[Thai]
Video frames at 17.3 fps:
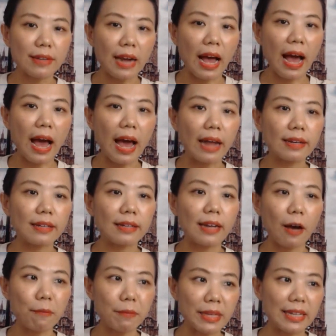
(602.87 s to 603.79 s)
ร้าน
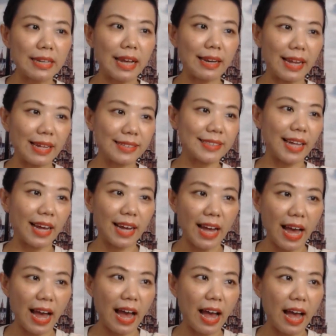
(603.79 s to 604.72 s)
แล้วมีหลายๆสา
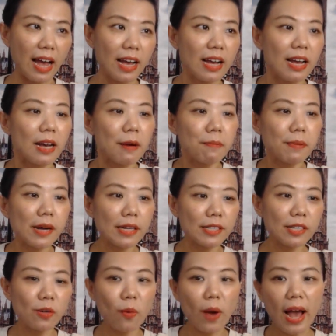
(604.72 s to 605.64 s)
ขาเพื่อ
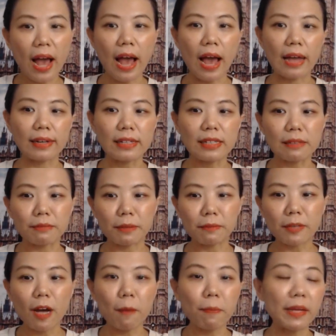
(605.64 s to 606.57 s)
ที่ว่าหนึ่งมั
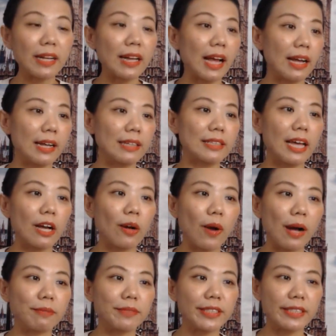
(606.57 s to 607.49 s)
นก็เป็นการกระจาย
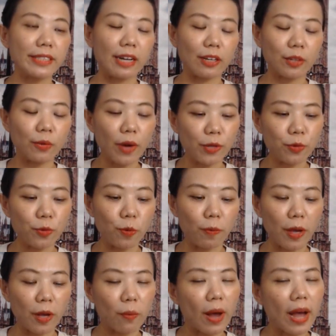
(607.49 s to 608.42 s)
ความเสี่ยงด้วยถูก
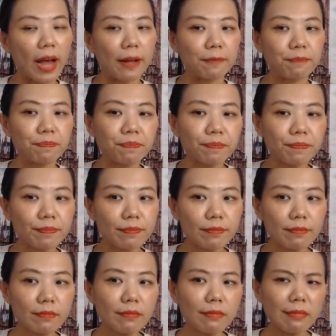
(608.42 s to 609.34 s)
ไหมว่า
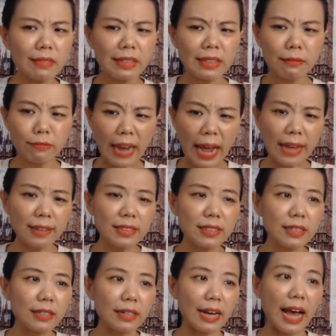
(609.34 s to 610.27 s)
ร้านห
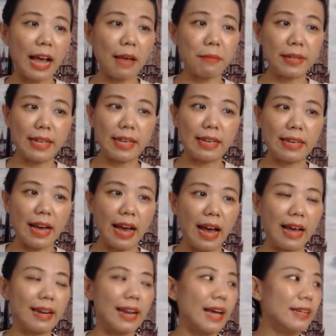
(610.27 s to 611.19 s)
นึ่งขายไม่ดี
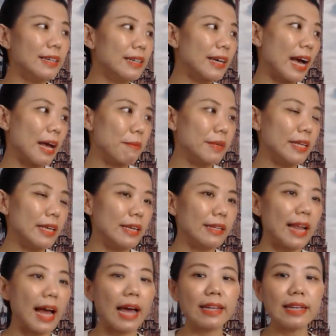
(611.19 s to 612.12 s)
อ่ะร้านหนึ่งขายไม่ดี
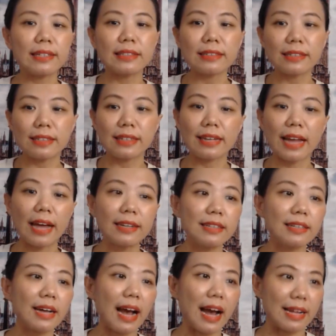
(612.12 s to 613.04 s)
ร้านอีกหนึ่งอีกร้านห
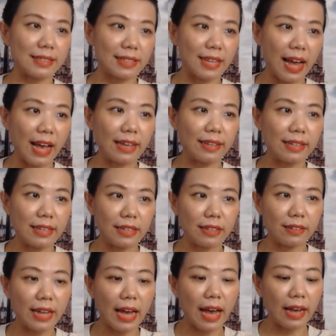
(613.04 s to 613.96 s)
นึ่งอาจจะขายดี
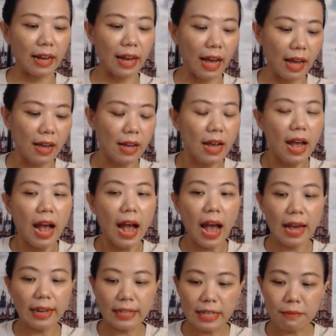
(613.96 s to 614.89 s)
ก็ได้ค่ะ
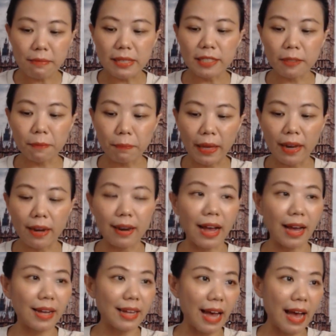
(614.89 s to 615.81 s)
อันนี้มันจะเป็น
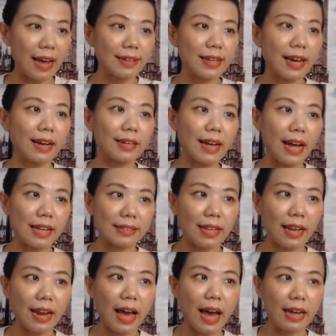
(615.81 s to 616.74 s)
หลักการทางการ
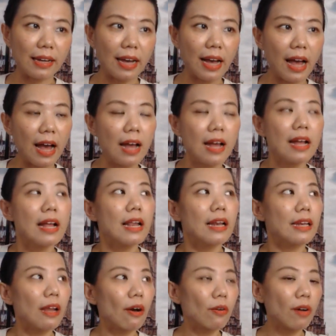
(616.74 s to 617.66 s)
ตลาดนะคะ
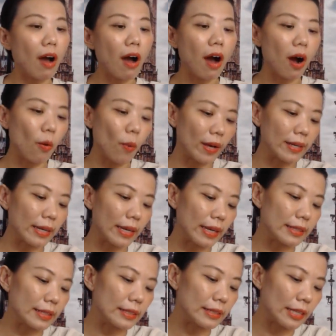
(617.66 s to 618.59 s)
แล้วก็วันนี้
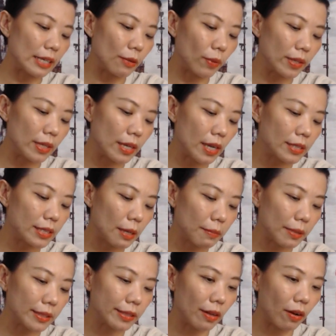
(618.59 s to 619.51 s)
จริงๆวันนี้ก็จะ
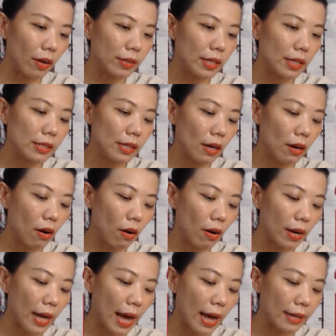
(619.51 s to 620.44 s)
มาสอนในเรื่องขอ
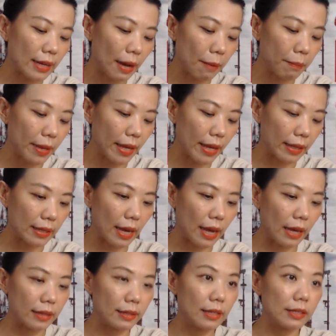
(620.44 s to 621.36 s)
งการทำเพจ
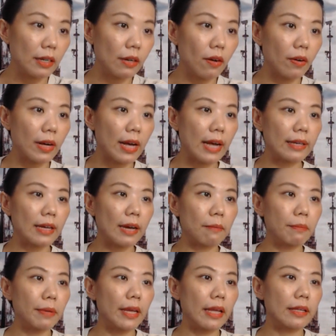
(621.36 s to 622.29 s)
ค่ะในเรื่องของการ
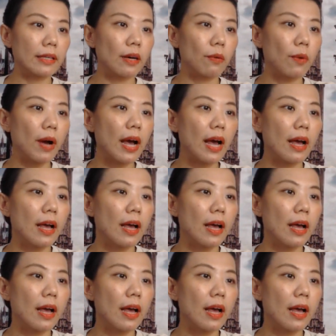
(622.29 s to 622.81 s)
ทำเพจค่ะว่า